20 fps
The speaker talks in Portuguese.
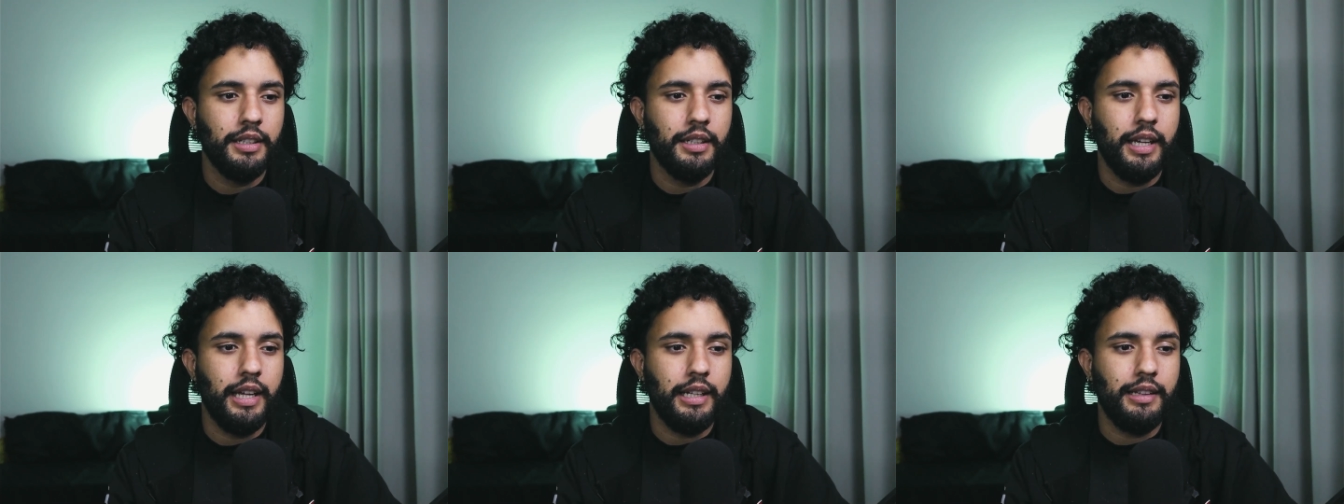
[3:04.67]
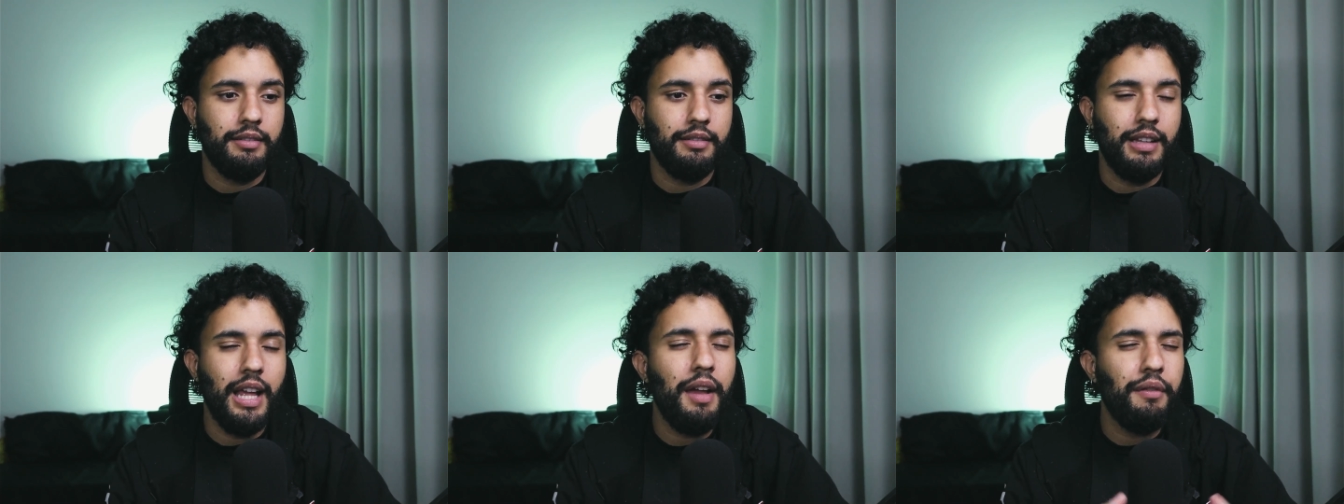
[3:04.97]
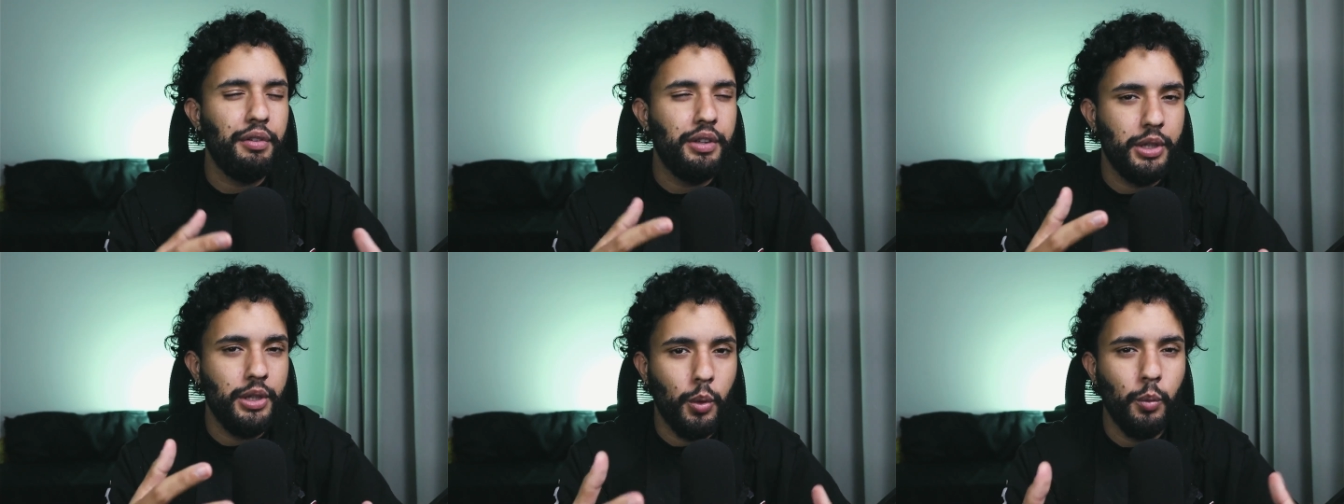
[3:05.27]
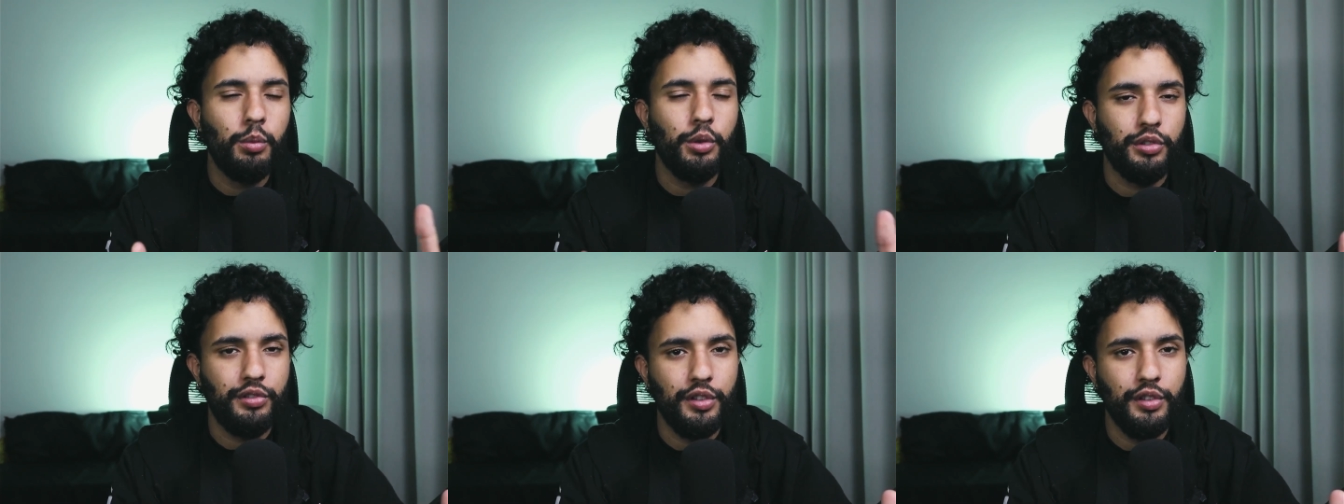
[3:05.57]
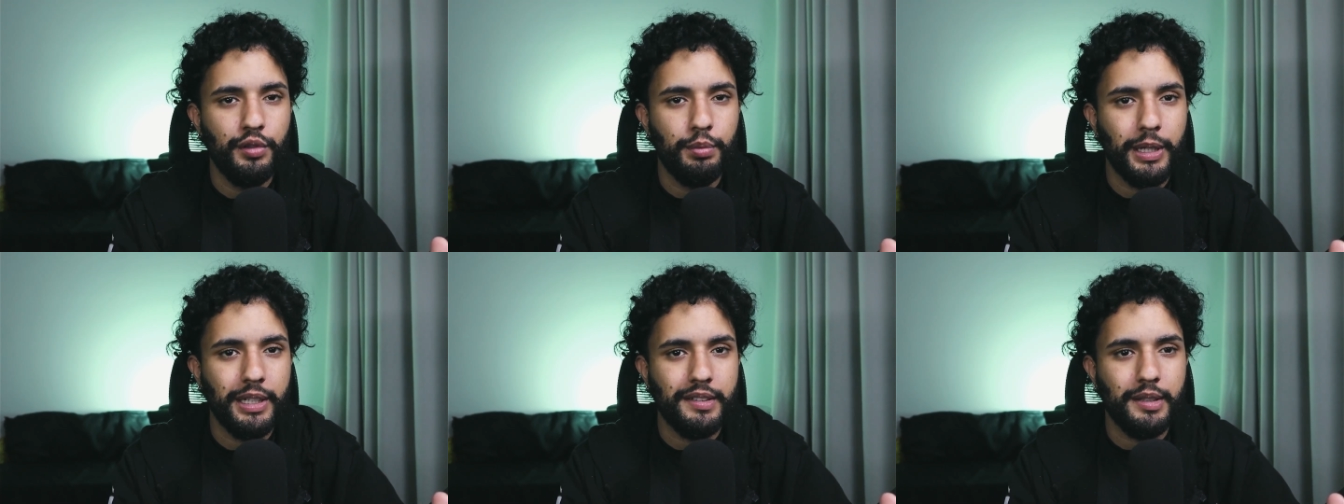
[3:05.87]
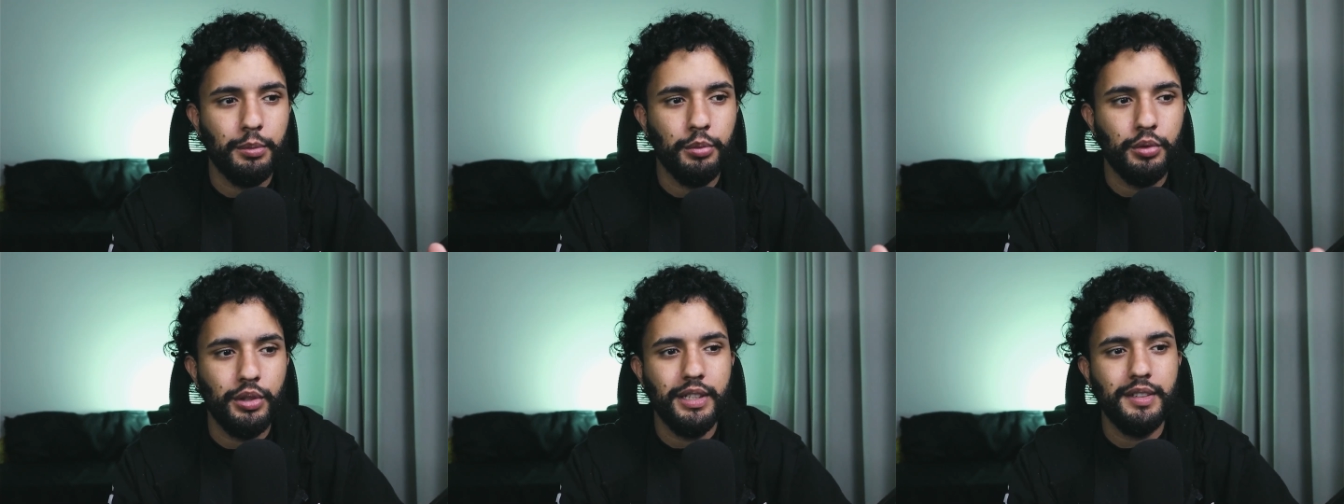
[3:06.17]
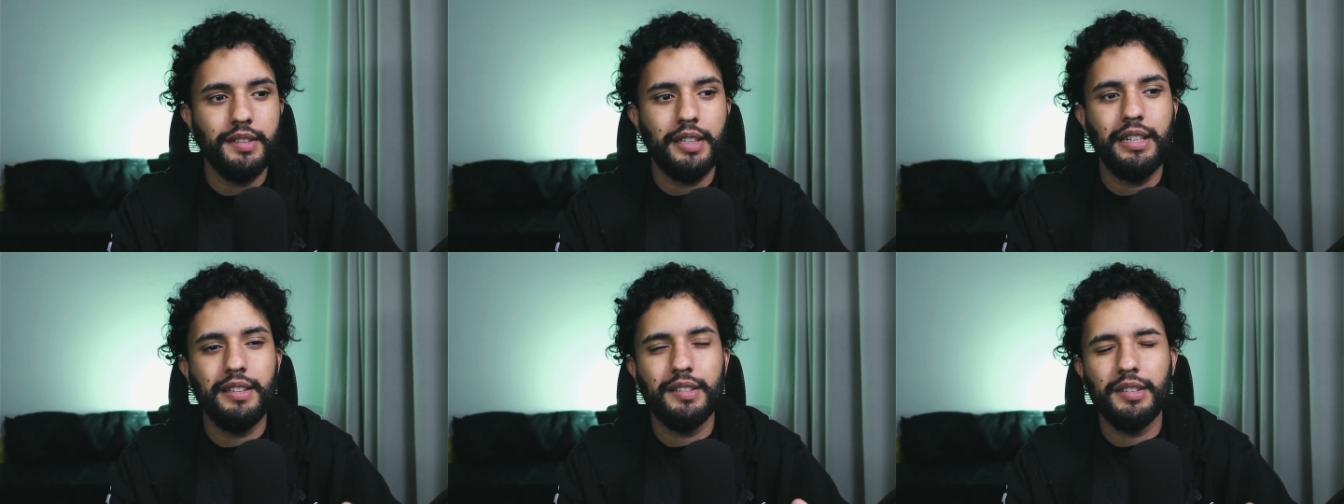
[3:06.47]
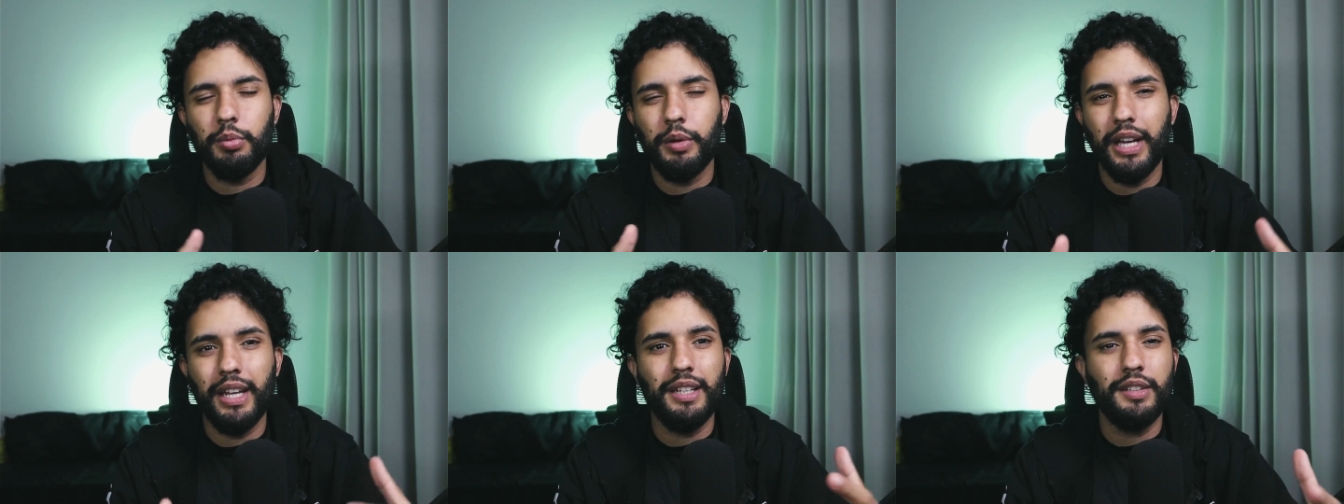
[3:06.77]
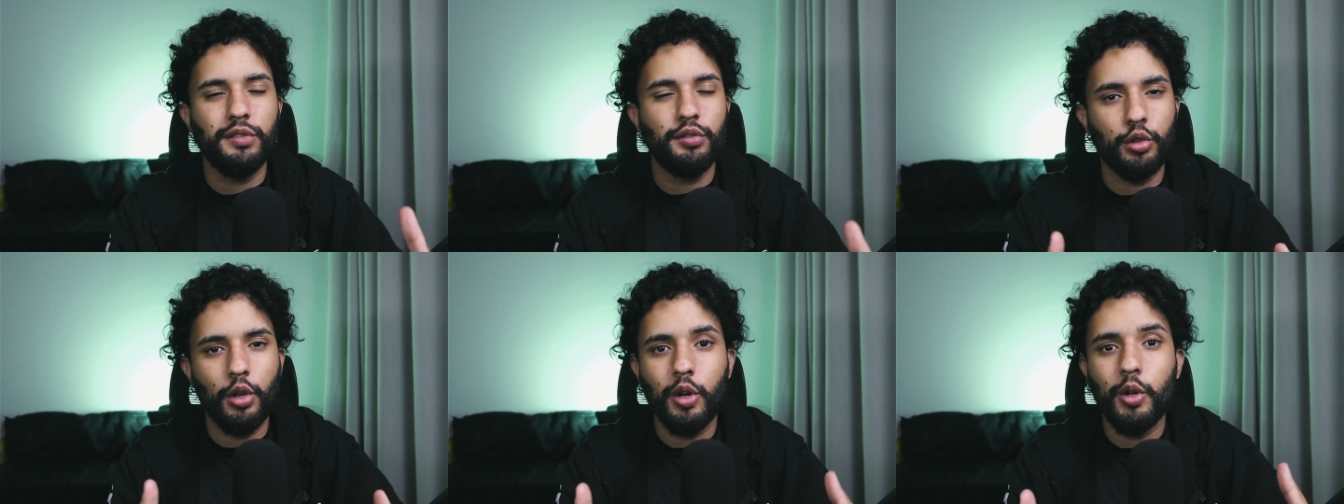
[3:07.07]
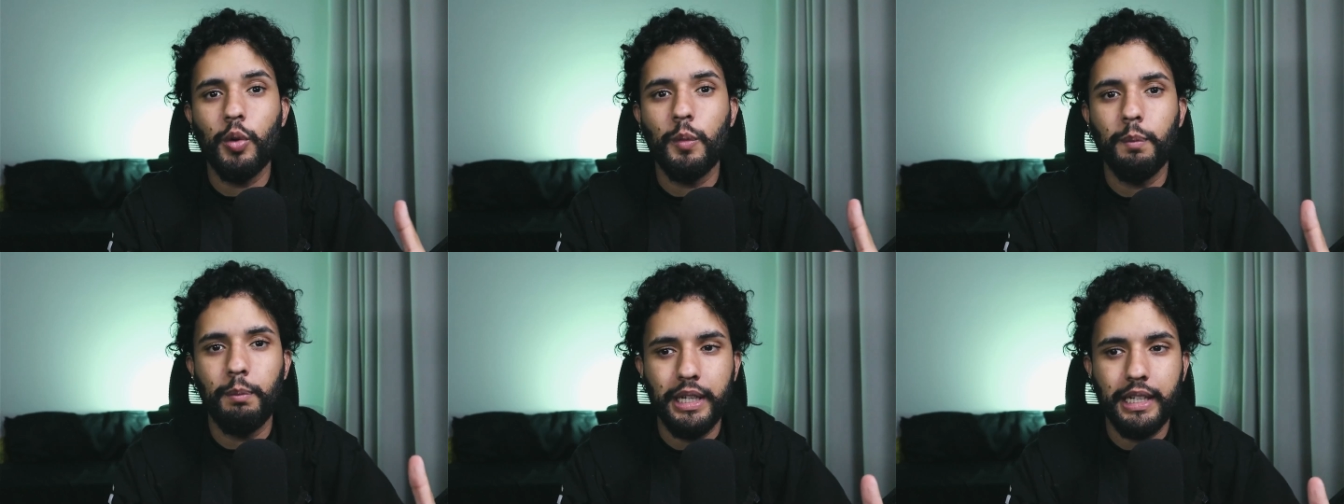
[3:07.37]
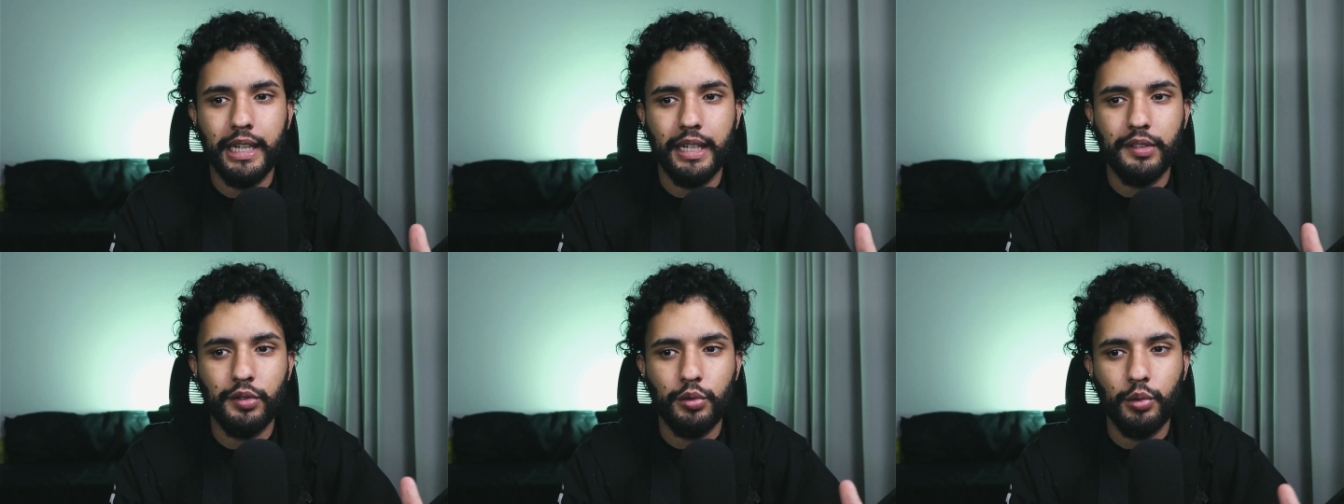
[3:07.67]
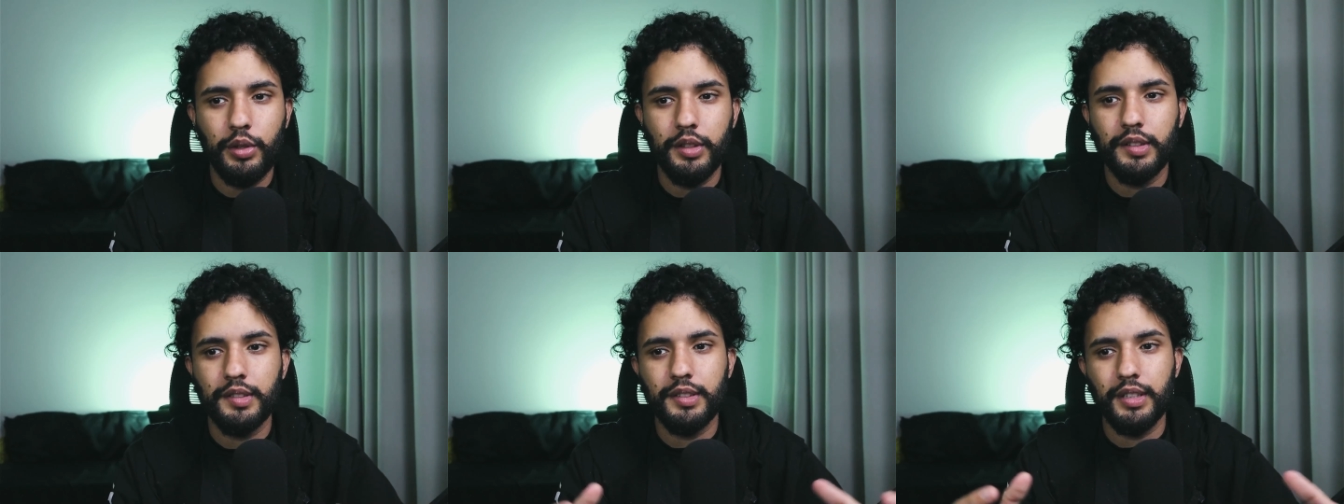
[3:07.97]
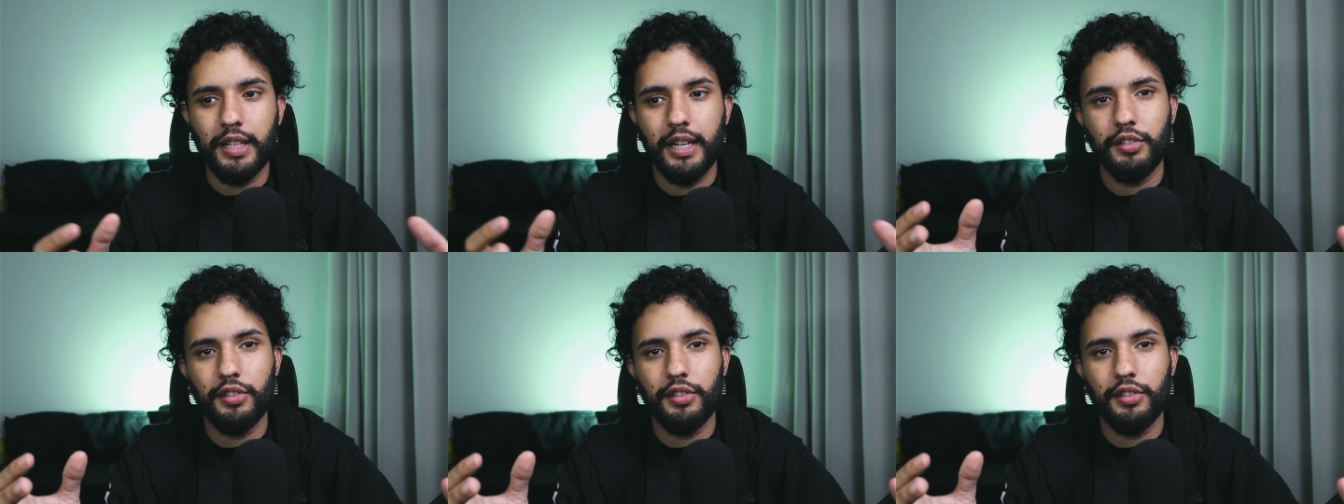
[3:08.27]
é, deve ter um motivo para essa mudança, eles não querem só complicar as coisas,